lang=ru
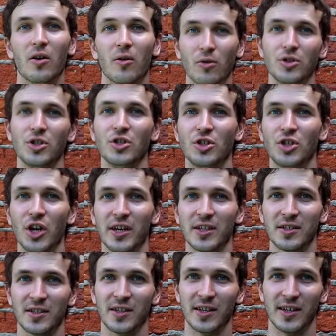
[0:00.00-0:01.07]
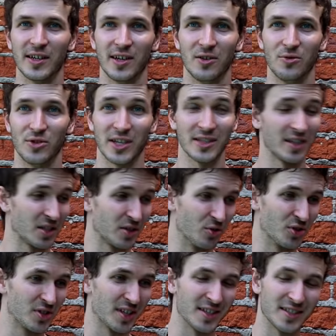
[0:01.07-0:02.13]
Очень часто люди
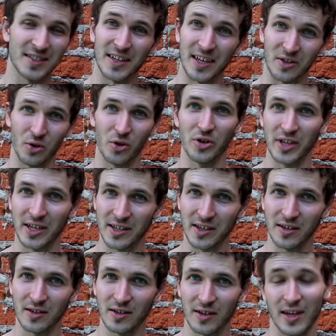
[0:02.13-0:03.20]
отталкиваются с одной ноги,